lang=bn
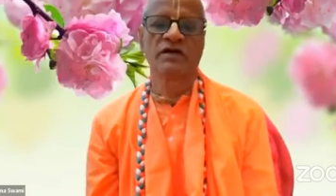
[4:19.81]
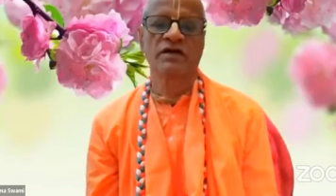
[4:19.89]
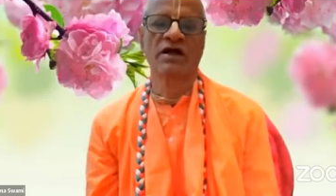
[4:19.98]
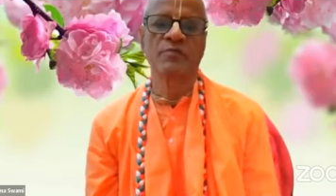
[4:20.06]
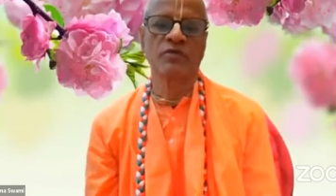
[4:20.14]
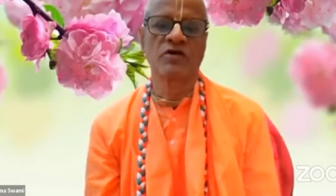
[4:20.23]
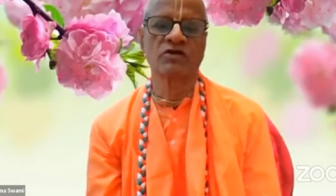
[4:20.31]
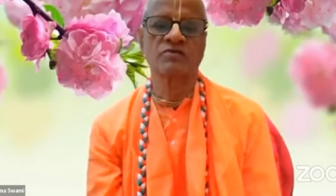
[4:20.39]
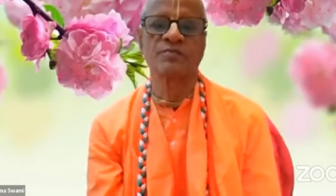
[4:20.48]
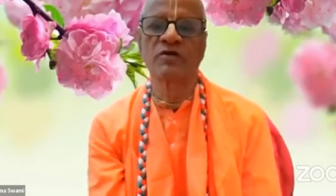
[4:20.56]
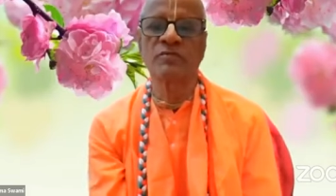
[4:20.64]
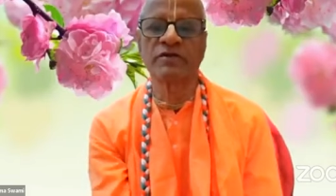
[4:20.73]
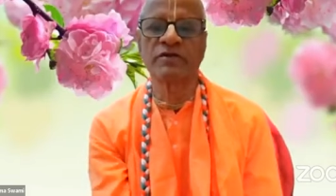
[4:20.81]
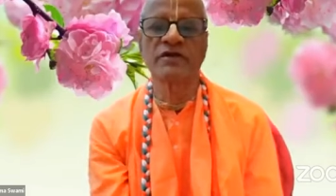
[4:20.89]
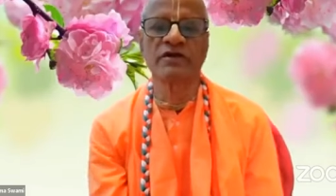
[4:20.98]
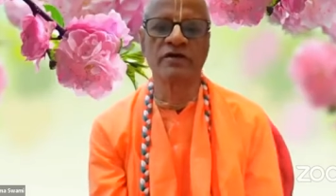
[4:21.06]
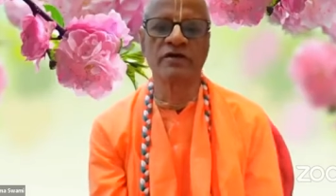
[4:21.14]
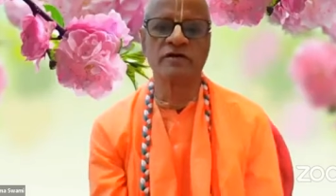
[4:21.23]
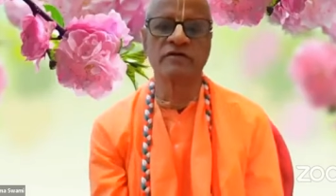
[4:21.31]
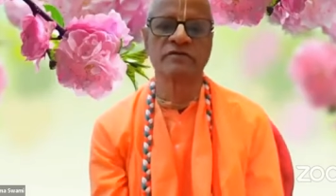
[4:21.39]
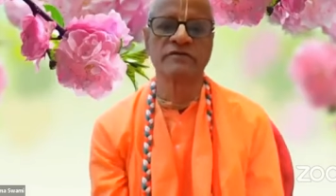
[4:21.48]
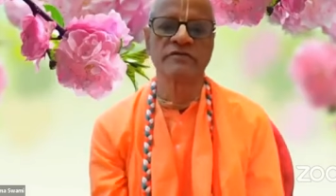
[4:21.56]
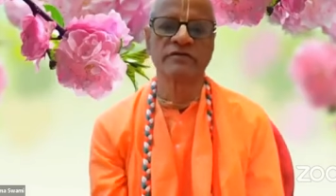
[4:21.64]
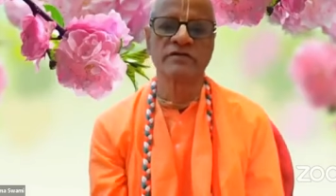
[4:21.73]
এরা পরস্পর ভিন্ন
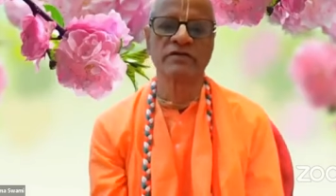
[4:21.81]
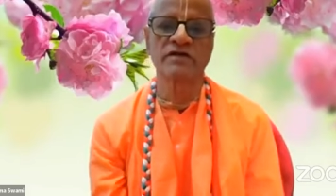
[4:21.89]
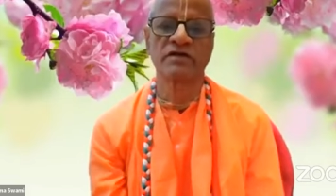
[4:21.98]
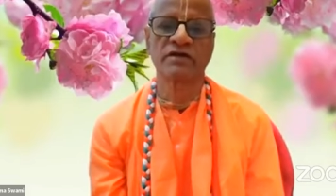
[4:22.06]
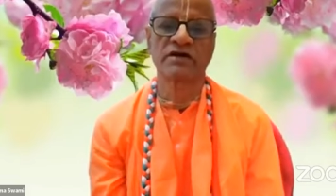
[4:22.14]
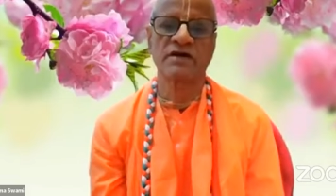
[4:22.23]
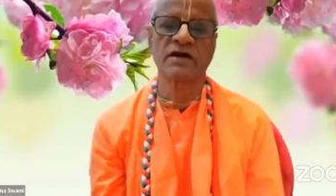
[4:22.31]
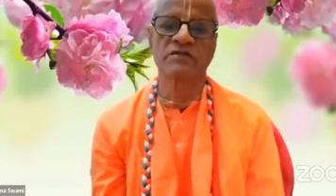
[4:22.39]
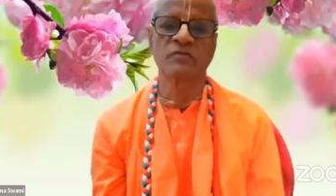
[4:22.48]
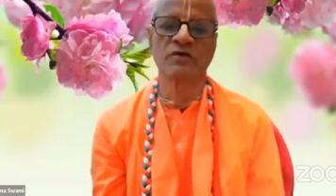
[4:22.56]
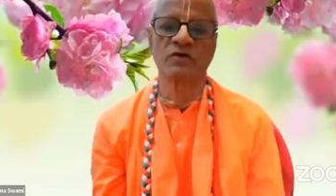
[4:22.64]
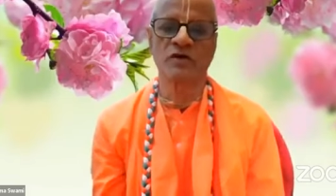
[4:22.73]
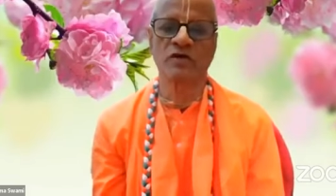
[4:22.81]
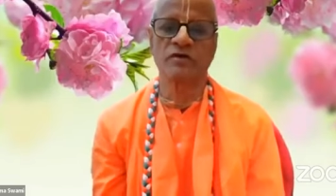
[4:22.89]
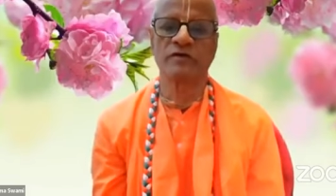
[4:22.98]
একাত্ম ন